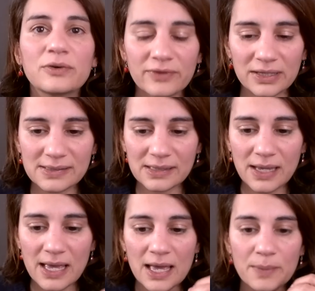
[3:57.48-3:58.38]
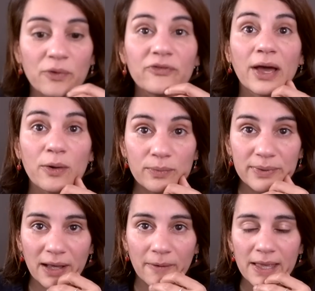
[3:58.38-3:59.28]
est reversée pour faire le
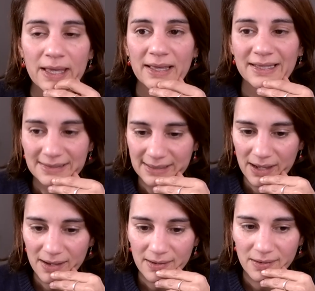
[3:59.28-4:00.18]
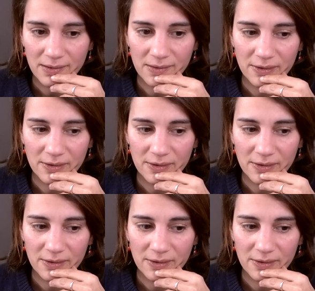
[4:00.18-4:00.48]
bien. Et ça,